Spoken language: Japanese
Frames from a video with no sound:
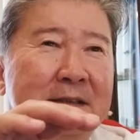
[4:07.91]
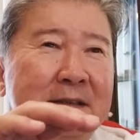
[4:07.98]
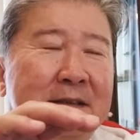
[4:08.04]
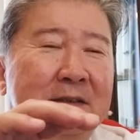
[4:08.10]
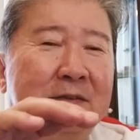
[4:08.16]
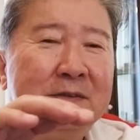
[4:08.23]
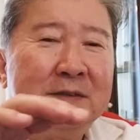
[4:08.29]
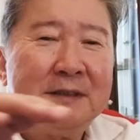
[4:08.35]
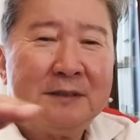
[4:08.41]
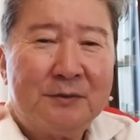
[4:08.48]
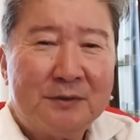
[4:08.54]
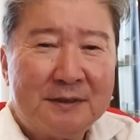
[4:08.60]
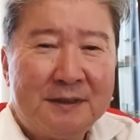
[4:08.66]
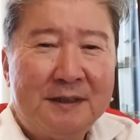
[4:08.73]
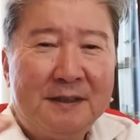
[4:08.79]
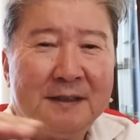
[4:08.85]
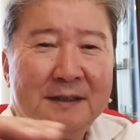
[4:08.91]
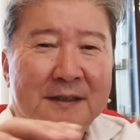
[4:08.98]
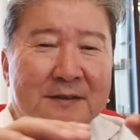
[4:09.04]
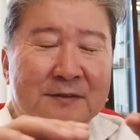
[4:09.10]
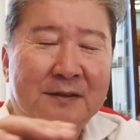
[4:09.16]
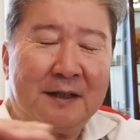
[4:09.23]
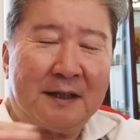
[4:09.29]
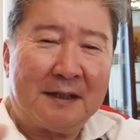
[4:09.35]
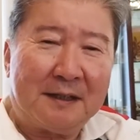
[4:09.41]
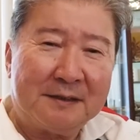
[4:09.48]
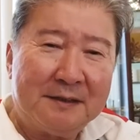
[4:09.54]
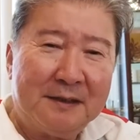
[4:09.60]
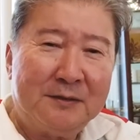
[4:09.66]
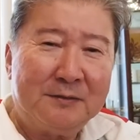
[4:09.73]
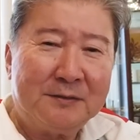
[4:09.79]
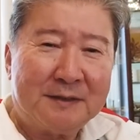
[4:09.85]
いろんな生活とか
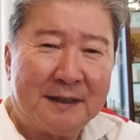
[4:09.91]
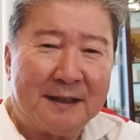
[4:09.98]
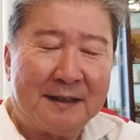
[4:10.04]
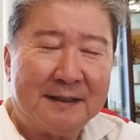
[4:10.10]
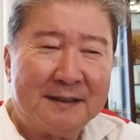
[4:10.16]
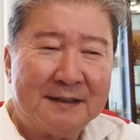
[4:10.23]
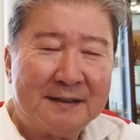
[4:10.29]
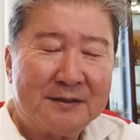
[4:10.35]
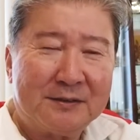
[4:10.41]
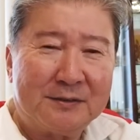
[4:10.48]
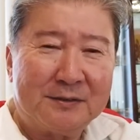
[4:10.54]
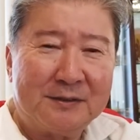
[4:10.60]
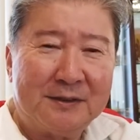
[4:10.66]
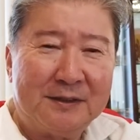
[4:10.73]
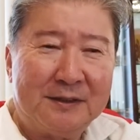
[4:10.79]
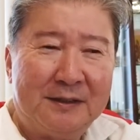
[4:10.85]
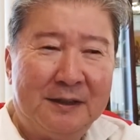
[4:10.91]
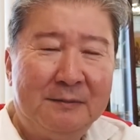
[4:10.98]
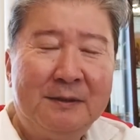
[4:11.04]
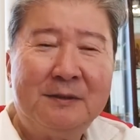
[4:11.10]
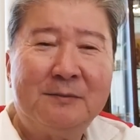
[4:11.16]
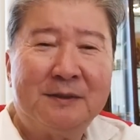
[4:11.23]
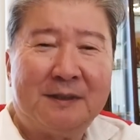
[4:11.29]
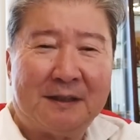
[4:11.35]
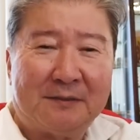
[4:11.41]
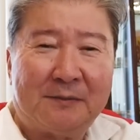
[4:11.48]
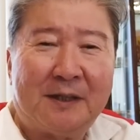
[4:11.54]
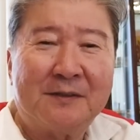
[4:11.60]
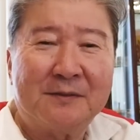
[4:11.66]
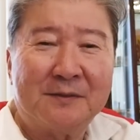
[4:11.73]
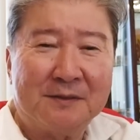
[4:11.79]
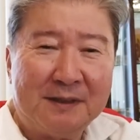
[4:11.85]
家庭のさ、レベルみたいなの
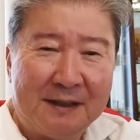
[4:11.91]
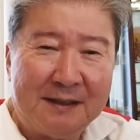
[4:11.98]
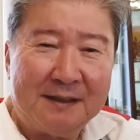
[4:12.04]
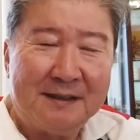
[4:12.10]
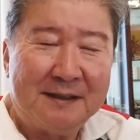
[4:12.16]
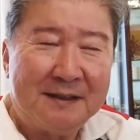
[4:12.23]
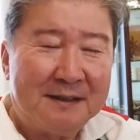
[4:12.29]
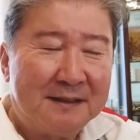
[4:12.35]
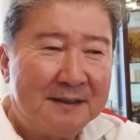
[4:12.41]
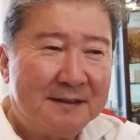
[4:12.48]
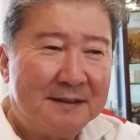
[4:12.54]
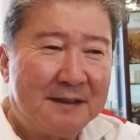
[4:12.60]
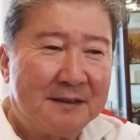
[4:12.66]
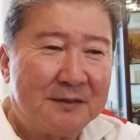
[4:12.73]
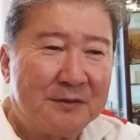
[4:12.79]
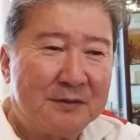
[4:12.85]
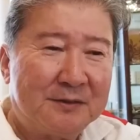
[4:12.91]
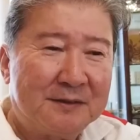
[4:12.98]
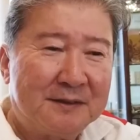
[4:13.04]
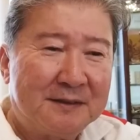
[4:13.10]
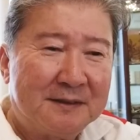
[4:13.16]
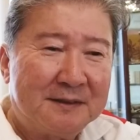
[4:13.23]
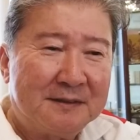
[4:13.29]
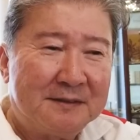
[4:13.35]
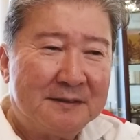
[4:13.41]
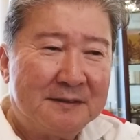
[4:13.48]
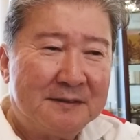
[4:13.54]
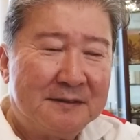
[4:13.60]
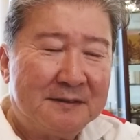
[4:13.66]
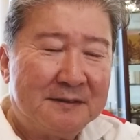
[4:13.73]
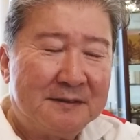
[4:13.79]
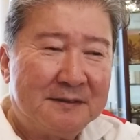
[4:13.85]
もあるよね。だけど
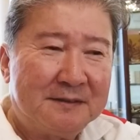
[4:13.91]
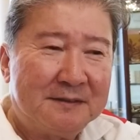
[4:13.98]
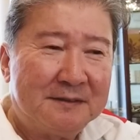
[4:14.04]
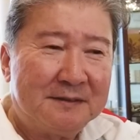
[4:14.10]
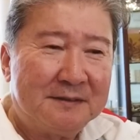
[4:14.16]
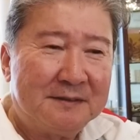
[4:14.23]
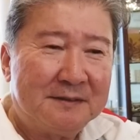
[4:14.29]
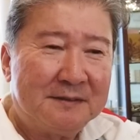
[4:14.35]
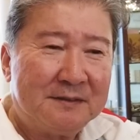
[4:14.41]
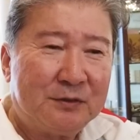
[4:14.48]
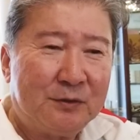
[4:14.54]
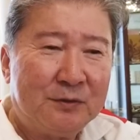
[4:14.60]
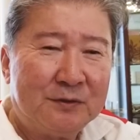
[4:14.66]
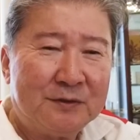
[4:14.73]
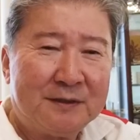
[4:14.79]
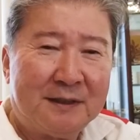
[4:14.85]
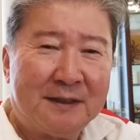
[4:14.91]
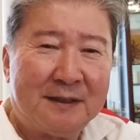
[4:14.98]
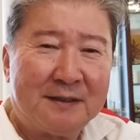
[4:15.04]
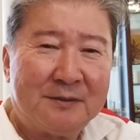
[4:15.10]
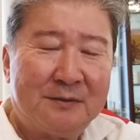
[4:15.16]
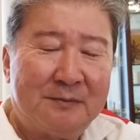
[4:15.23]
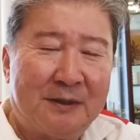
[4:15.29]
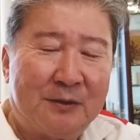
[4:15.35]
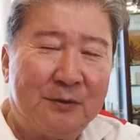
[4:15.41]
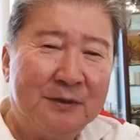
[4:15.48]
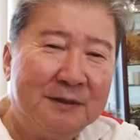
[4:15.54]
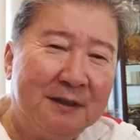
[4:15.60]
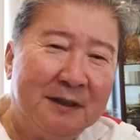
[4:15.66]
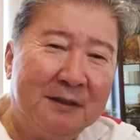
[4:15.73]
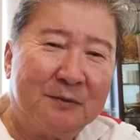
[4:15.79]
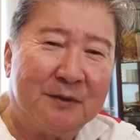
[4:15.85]
それをさ、超
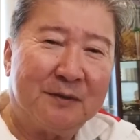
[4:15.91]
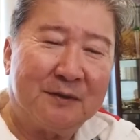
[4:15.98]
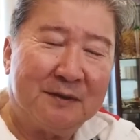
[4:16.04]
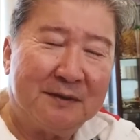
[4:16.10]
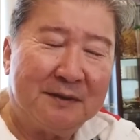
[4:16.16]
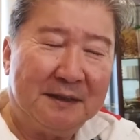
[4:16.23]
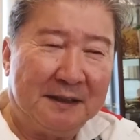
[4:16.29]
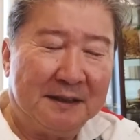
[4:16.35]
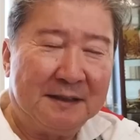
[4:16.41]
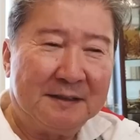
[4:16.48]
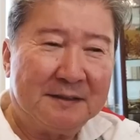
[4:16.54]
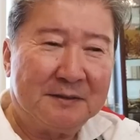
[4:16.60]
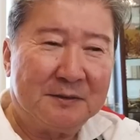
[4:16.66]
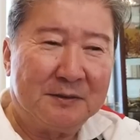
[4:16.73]
えてでもね、